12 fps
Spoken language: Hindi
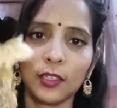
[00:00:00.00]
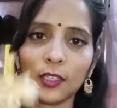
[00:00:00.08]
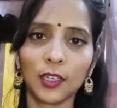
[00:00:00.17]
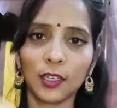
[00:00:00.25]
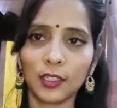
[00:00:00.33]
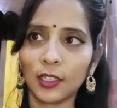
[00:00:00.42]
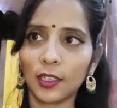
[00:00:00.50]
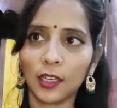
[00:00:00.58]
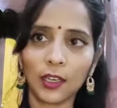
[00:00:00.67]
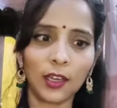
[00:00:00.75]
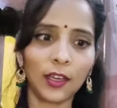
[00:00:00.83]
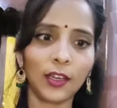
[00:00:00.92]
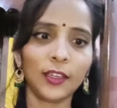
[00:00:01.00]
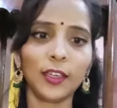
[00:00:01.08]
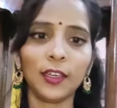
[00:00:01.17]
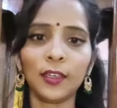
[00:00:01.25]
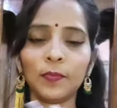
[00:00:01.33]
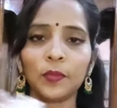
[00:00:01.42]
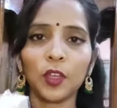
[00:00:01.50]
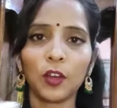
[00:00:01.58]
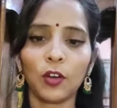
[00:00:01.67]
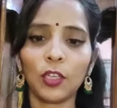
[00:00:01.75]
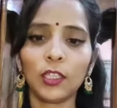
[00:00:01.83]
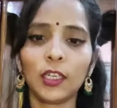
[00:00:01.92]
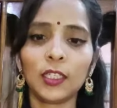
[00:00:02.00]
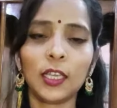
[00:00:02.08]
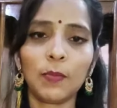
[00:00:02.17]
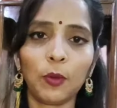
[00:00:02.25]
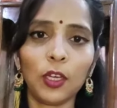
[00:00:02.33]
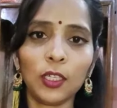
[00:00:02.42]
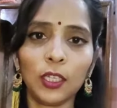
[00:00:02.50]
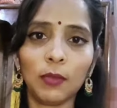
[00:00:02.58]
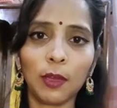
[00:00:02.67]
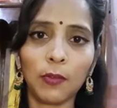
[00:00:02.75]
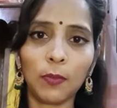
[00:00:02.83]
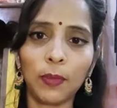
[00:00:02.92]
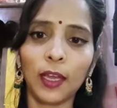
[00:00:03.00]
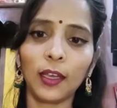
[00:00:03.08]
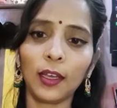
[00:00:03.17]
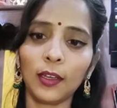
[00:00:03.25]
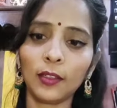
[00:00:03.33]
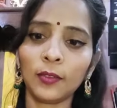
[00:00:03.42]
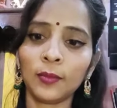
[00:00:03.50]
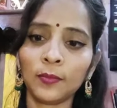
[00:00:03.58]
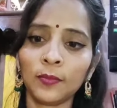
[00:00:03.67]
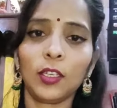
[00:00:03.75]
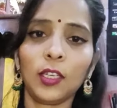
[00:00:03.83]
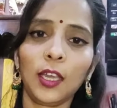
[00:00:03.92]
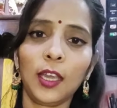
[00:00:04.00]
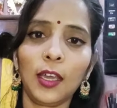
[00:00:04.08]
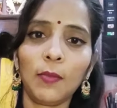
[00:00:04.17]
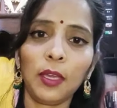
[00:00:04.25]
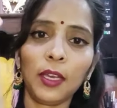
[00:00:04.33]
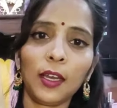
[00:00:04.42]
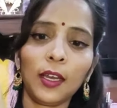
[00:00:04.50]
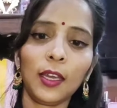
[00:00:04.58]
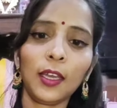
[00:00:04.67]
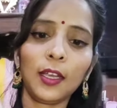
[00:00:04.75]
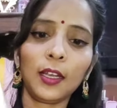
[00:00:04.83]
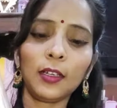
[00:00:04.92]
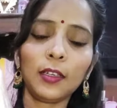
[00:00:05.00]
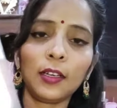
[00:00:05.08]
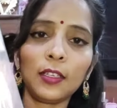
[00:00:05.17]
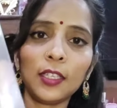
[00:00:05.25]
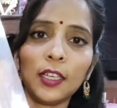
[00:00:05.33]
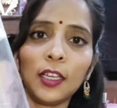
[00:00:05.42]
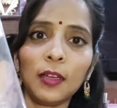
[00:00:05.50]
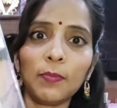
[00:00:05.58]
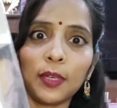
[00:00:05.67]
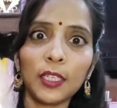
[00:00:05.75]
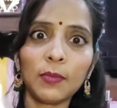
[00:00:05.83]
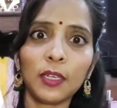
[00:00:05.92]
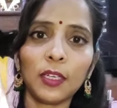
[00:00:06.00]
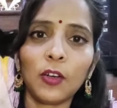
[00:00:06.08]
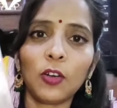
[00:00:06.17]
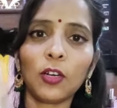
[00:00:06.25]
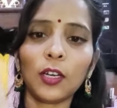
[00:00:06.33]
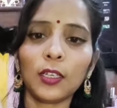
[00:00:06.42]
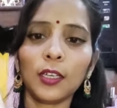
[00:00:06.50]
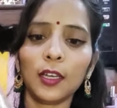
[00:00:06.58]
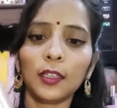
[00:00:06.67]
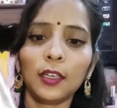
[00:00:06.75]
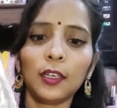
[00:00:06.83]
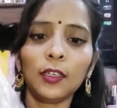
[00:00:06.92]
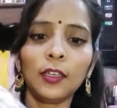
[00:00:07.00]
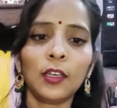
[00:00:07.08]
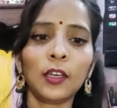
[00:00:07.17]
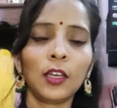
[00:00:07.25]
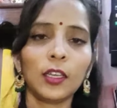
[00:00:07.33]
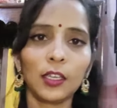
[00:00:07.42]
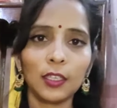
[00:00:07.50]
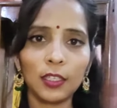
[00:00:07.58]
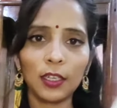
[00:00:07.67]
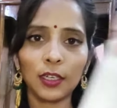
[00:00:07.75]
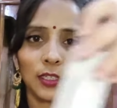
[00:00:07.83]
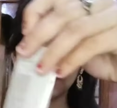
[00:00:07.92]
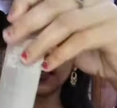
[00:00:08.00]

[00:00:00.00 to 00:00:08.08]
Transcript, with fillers: इस तरह से निकला है ये और इधर से एक पॉलीथीन में भी पैक था ये है मेरा एक कंसीलर ब्रश मैंने ऑर्डर किया था इस तरह से